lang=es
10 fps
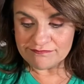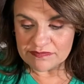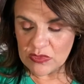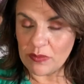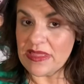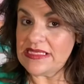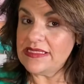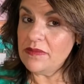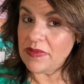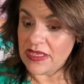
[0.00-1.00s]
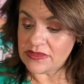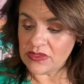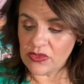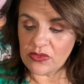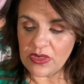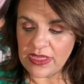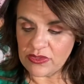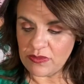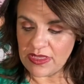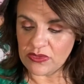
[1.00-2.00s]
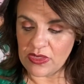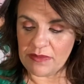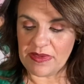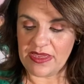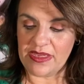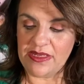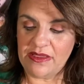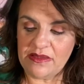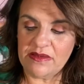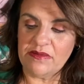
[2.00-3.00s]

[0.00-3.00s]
no me dice el precio, escribiendo la página